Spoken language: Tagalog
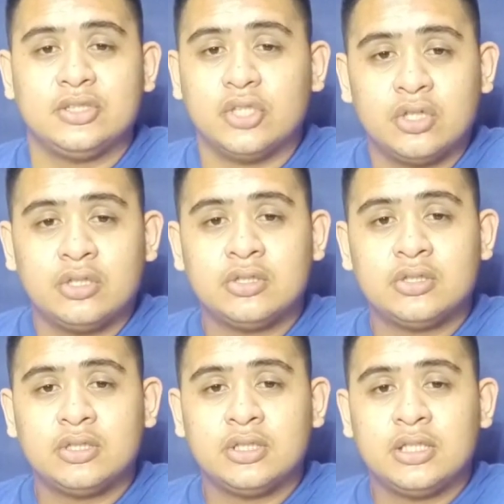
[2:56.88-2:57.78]
No?
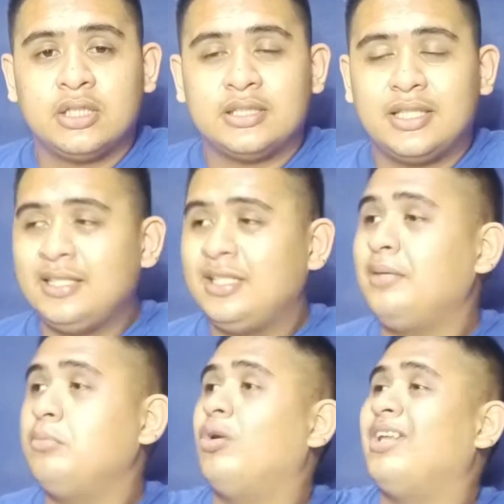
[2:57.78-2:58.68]
na
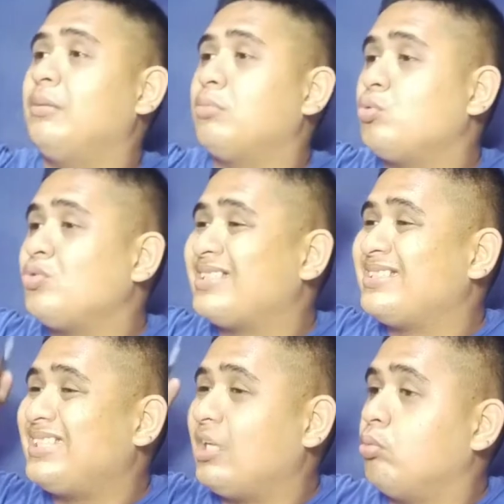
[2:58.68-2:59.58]
hindi mo alam
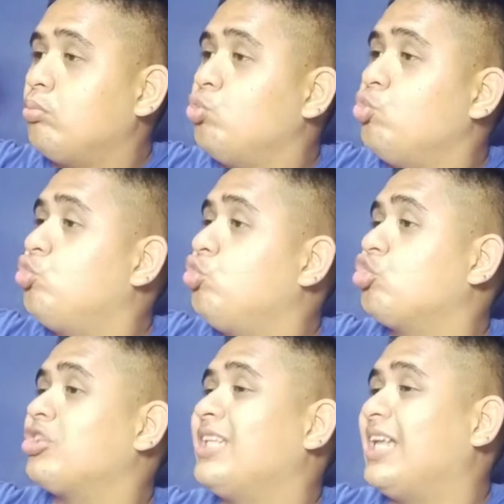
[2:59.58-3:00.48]
minsan sila
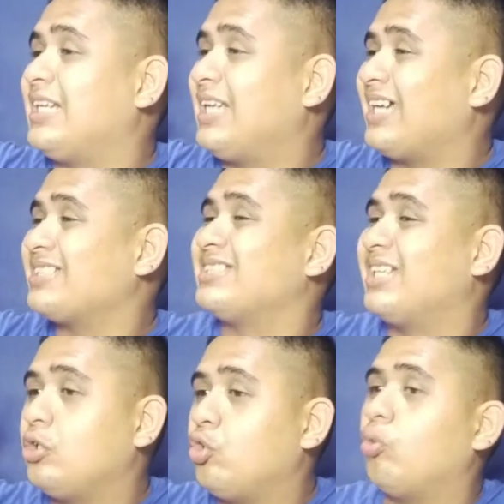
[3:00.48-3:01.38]
humugot ng lakas
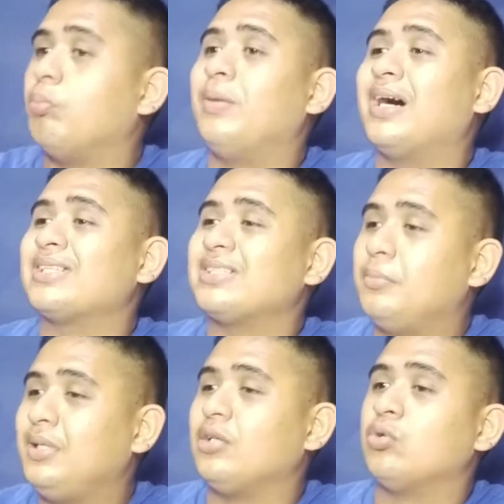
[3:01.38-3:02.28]
ng loob para
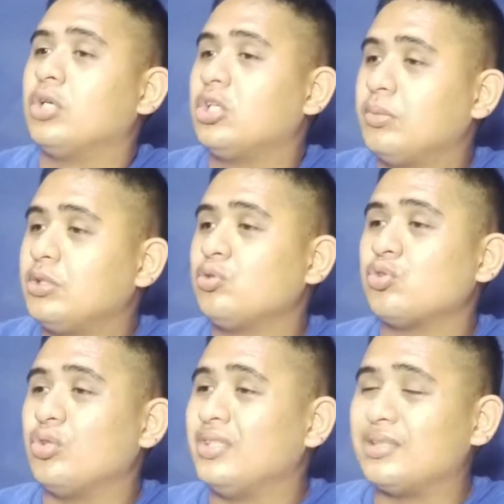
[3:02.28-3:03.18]
sabihin kung ano man yung
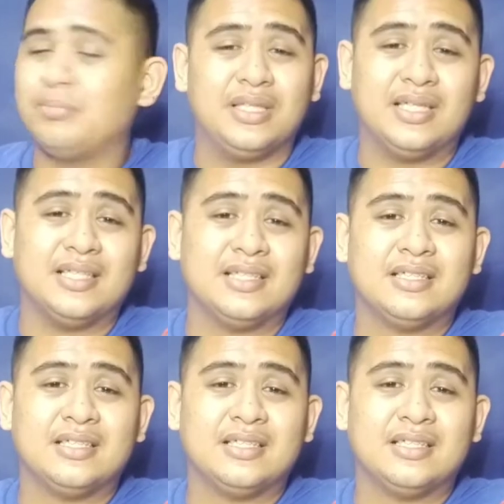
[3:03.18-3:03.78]
gusto nila sabihin.